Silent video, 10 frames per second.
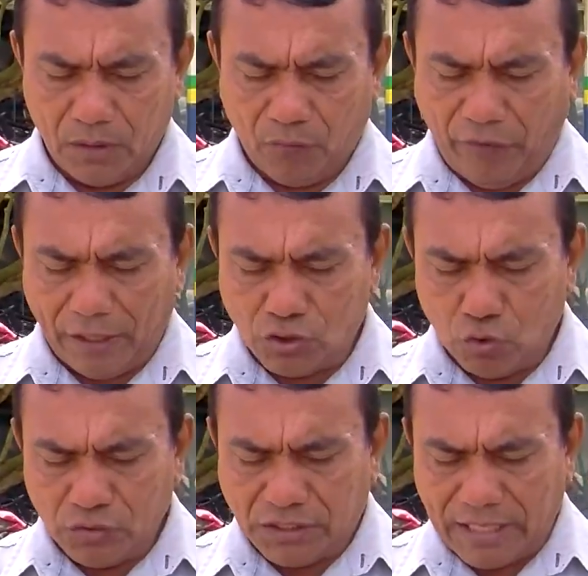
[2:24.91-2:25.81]
fez
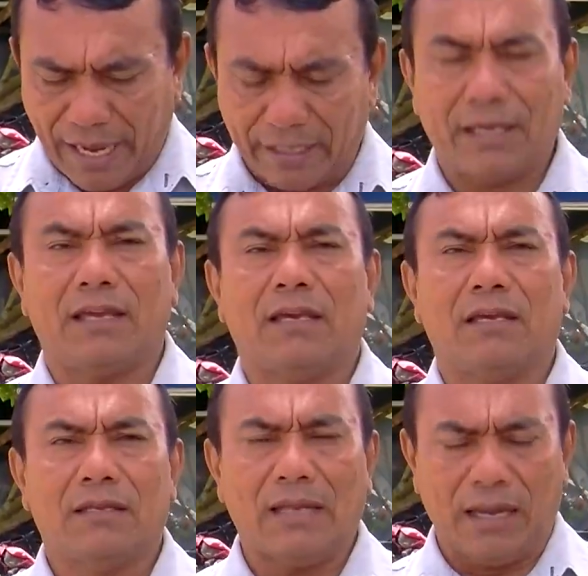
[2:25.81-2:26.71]
um saque
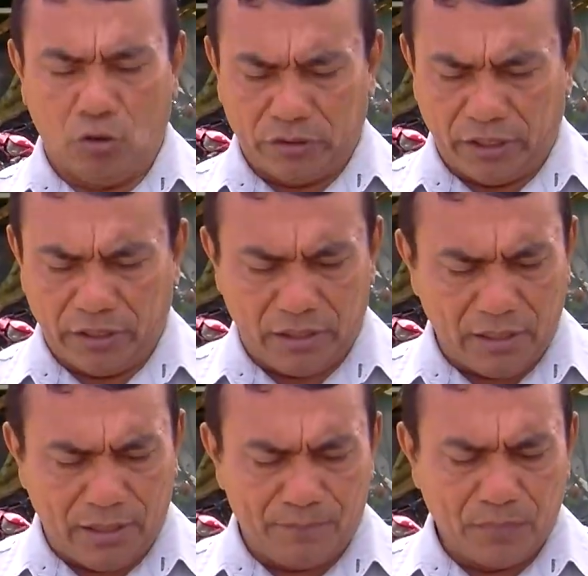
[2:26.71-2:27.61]
na
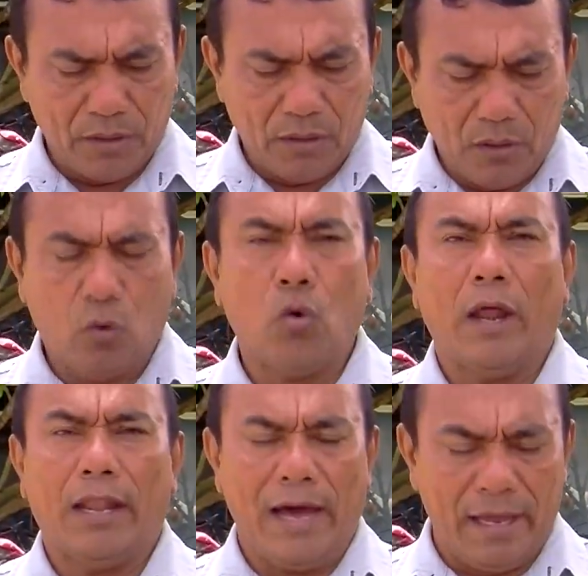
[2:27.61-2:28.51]
loteria,
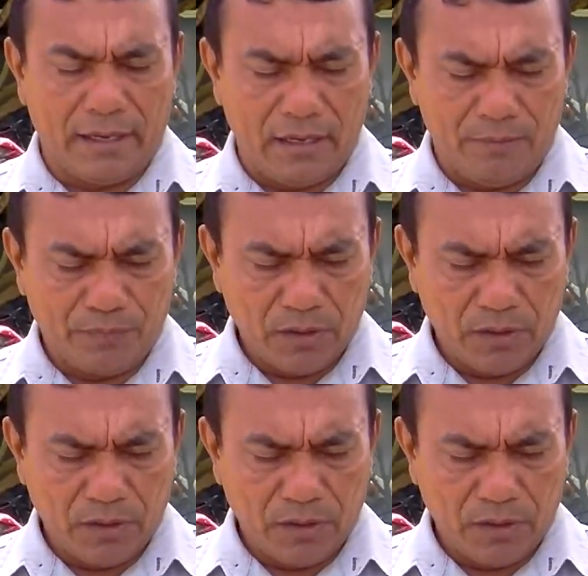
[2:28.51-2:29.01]
Rua Larga,